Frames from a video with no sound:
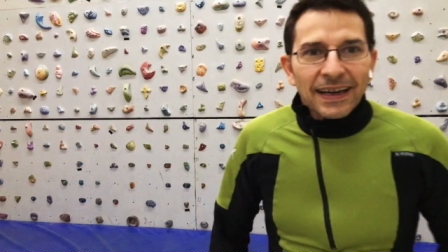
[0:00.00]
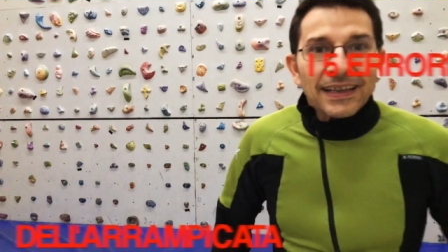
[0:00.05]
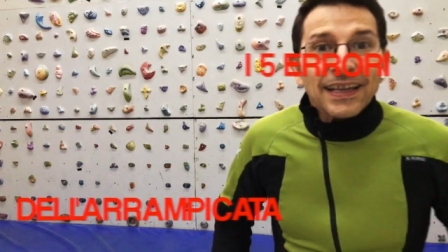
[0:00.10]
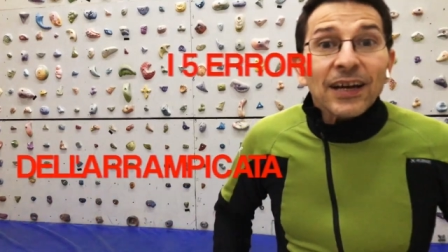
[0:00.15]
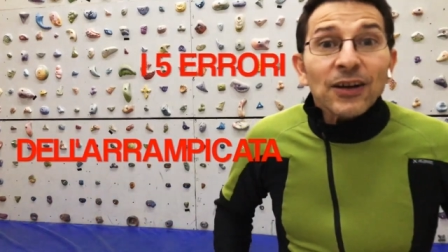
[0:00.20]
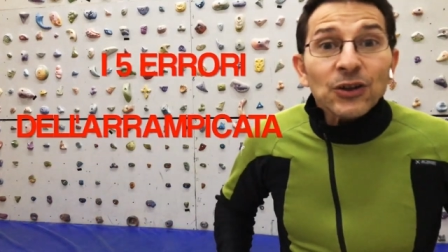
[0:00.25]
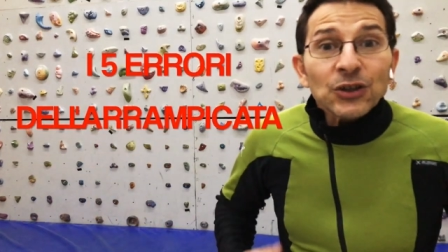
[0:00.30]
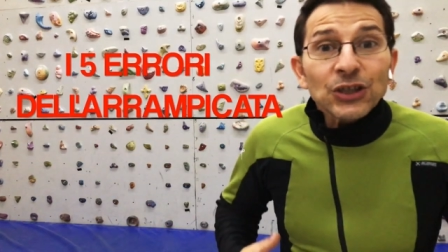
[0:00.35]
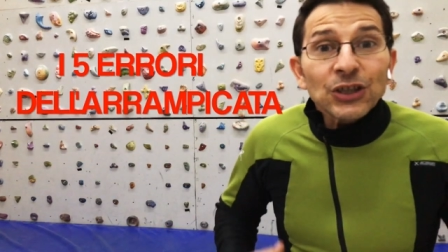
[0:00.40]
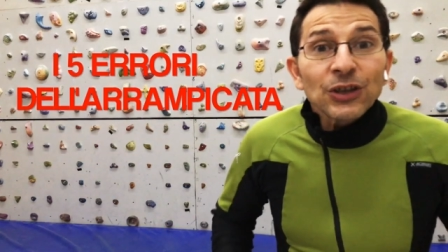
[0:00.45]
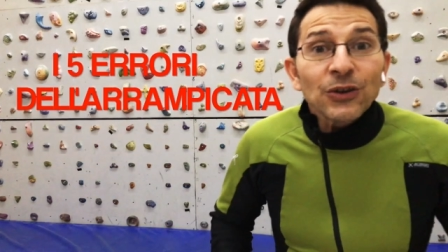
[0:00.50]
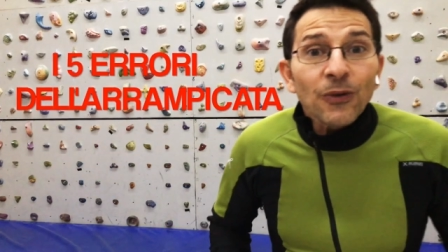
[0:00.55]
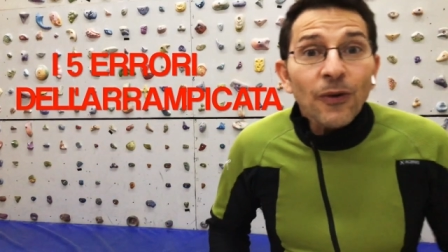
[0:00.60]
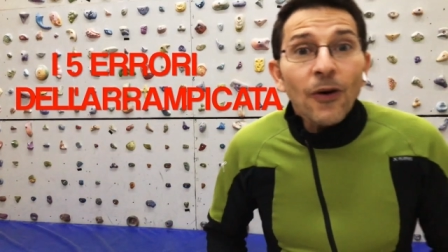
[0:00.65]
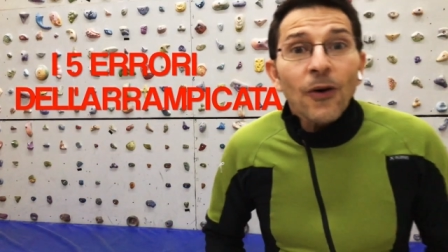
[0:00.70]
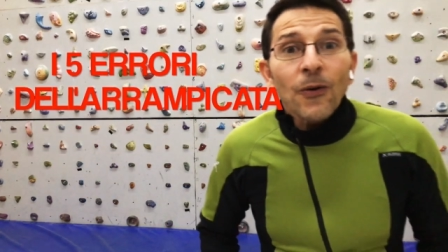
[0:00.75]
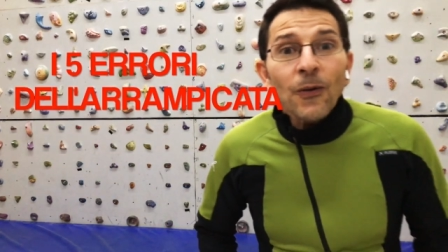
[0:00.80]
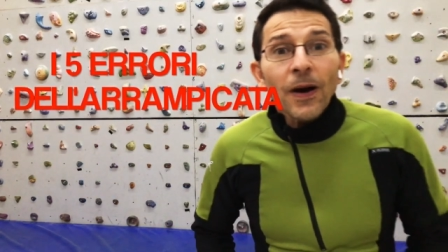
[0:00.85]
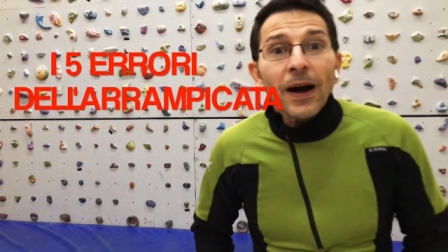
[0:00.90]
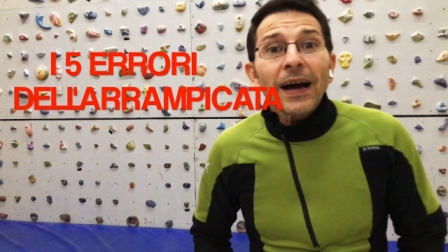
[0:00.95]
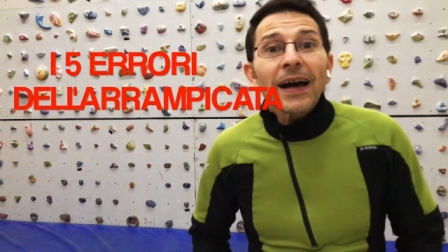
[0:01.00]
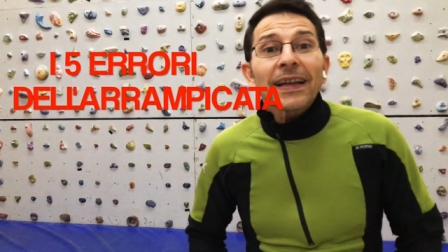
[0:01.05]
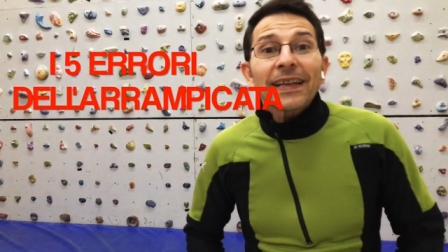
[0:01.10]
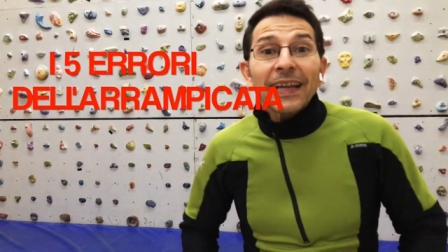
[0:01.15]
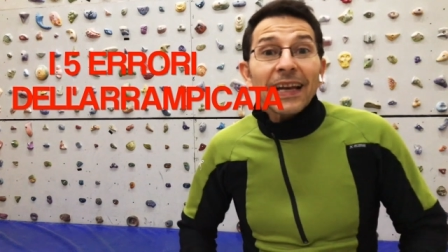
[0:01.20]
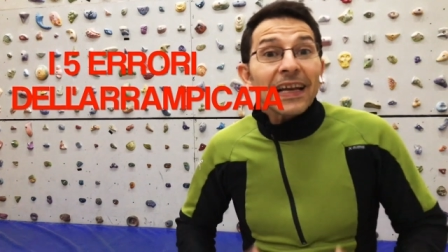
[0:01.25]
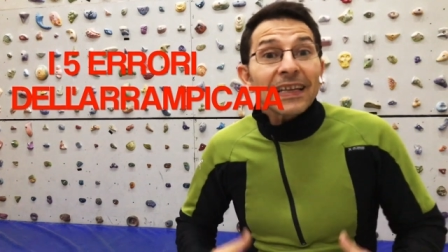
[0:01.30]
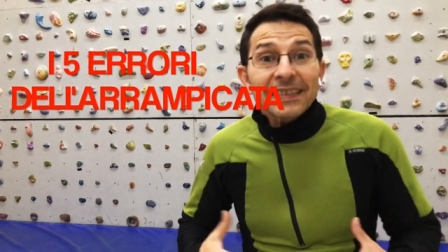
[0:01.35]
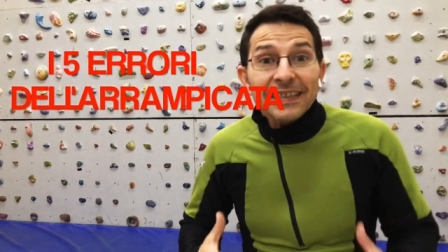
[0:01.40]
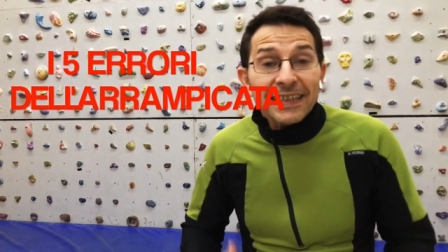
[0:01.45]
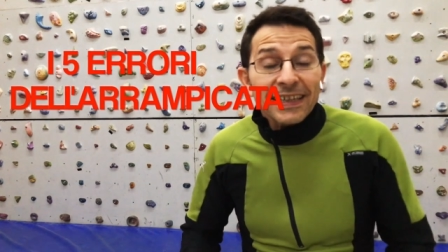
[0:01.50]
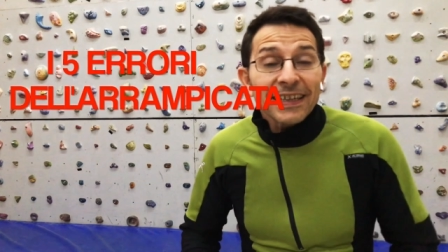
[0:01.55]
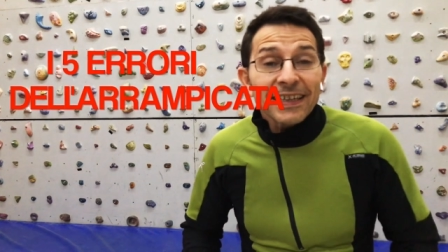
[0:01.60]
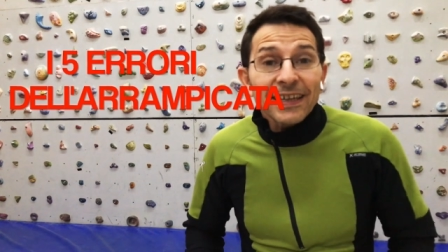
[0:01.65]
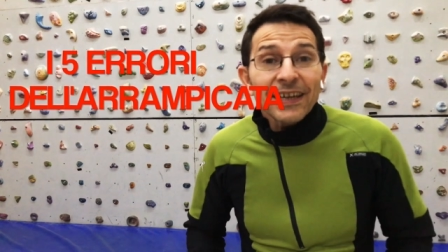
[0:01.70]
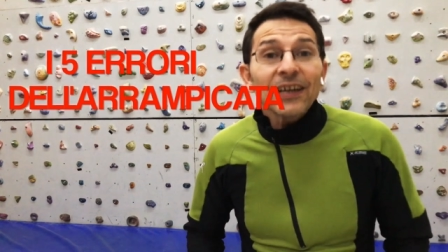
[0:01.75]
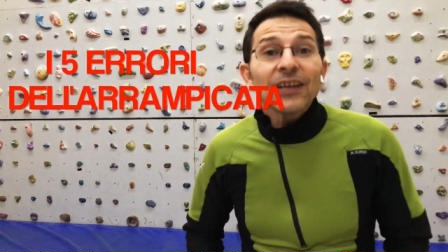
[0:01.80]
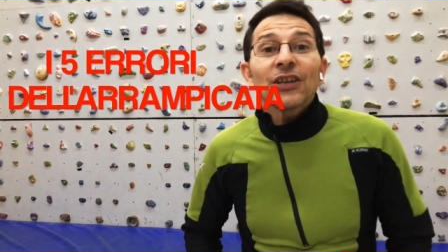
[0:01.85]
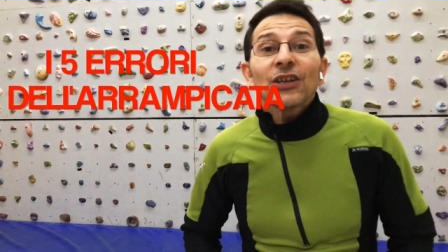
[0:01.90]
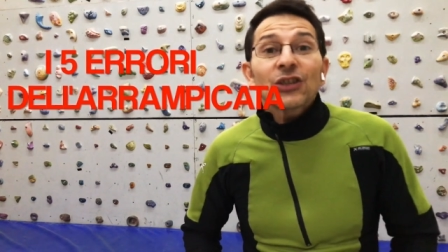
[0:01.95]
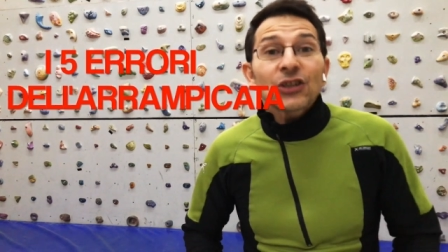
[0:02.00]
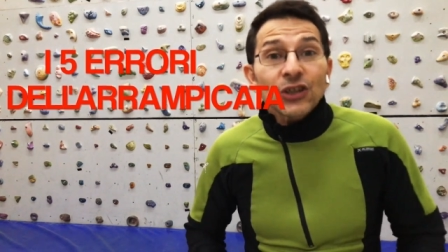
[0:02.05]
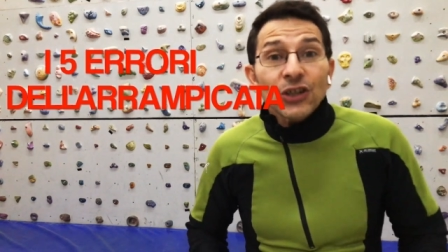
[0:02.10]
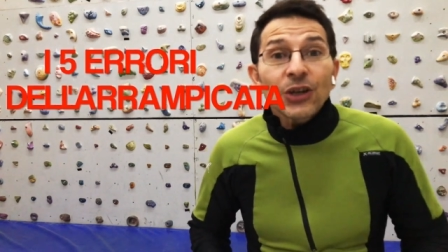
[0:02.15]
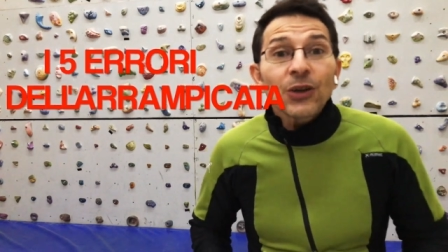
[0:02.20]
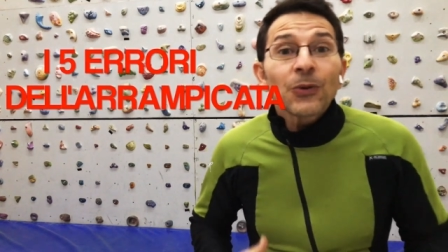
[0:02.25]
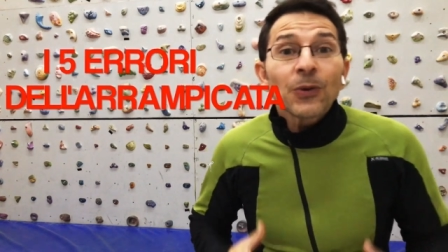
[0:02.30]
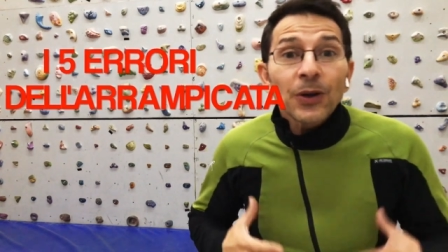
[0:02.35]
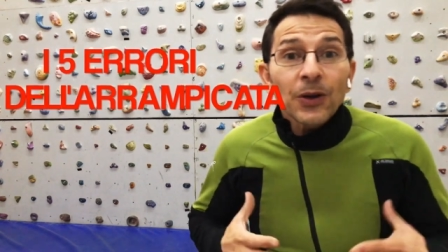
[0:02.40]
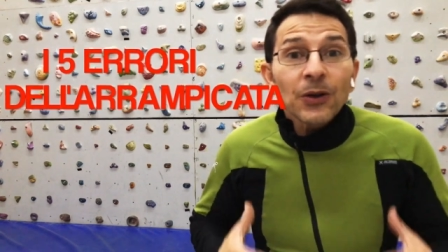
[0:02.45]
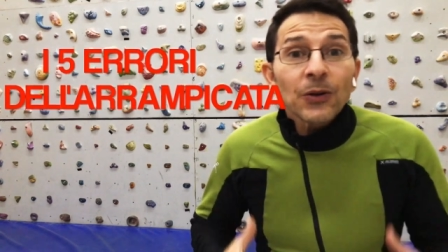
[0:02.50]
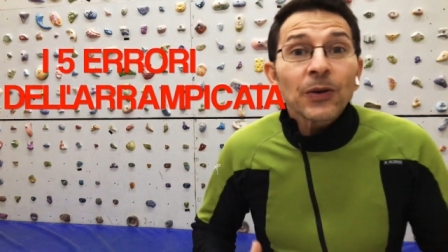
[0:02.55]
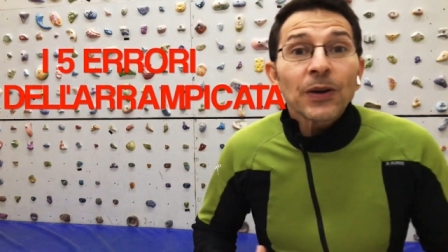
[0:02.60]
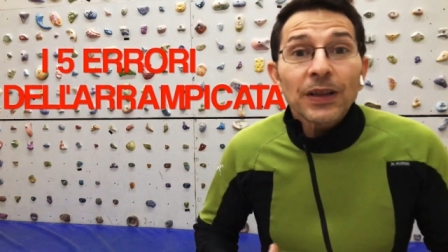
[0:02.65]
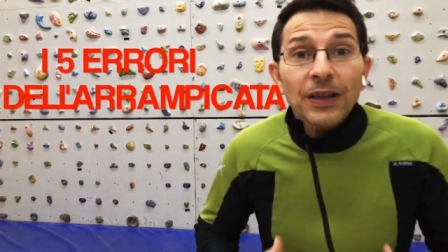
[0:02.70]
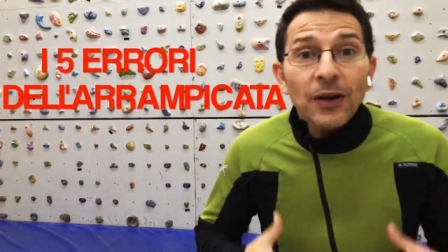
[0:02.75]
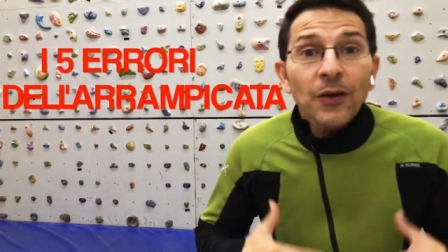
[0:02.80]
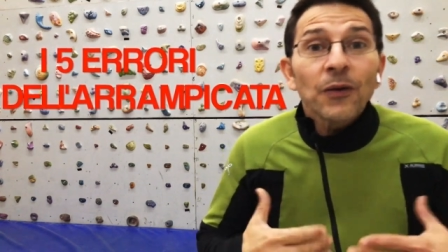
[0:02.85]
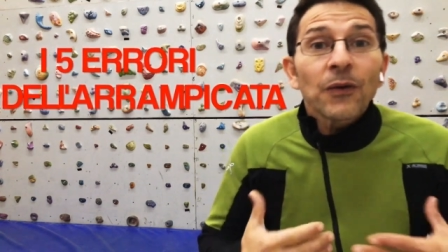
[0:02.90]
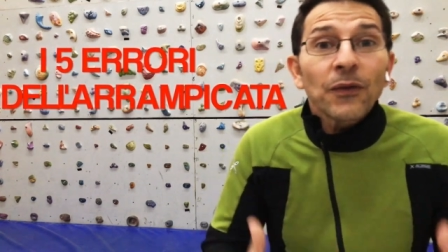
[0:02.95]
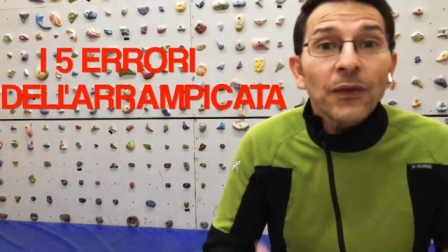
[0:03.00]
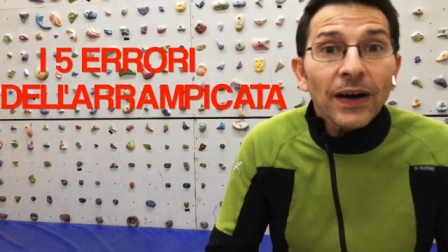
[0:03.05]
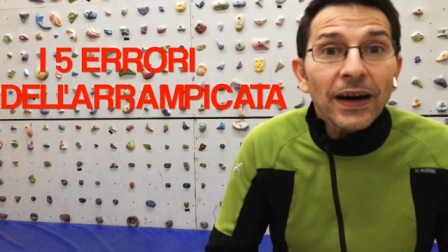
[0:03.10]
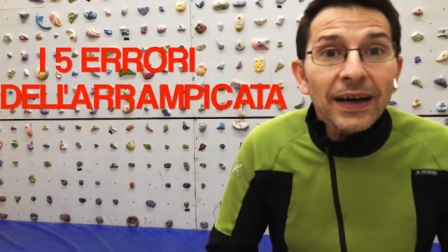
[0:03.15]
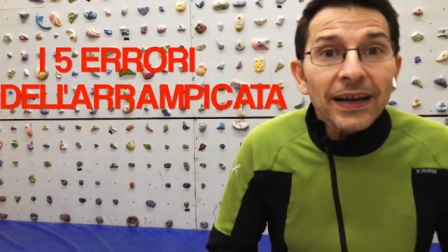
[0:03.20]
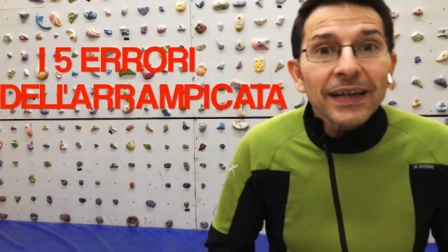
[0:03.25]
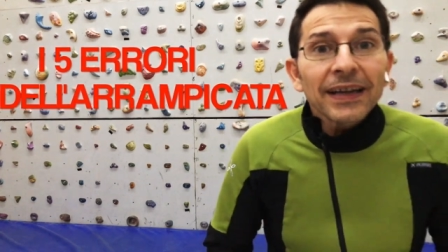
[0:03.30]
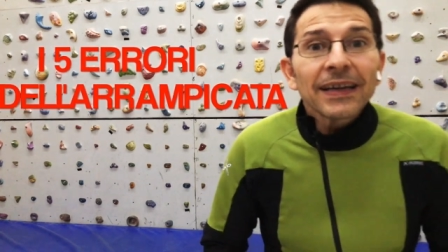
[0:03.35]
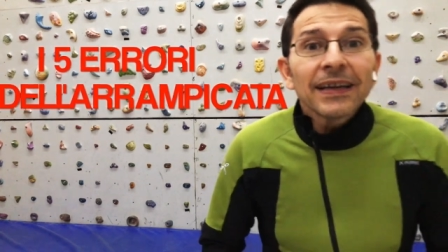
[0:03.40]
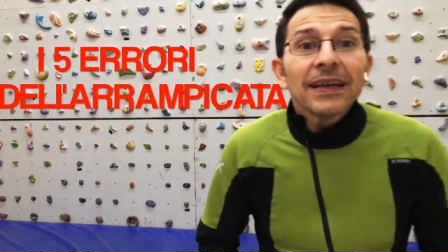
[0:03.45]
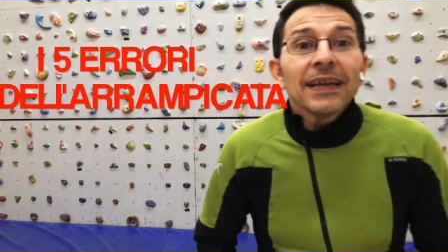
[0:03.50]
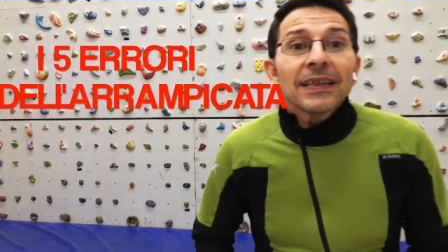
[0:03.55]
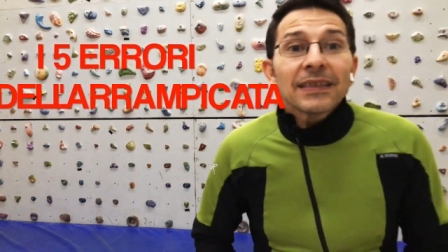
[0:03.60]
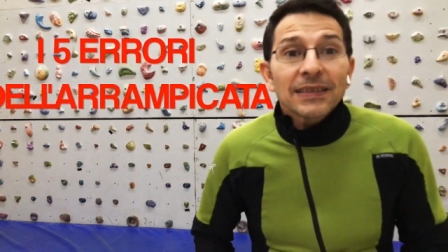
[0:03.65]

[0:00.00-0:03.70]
Ed eccoci di nuovo qua nella serie I 5 errori da non fare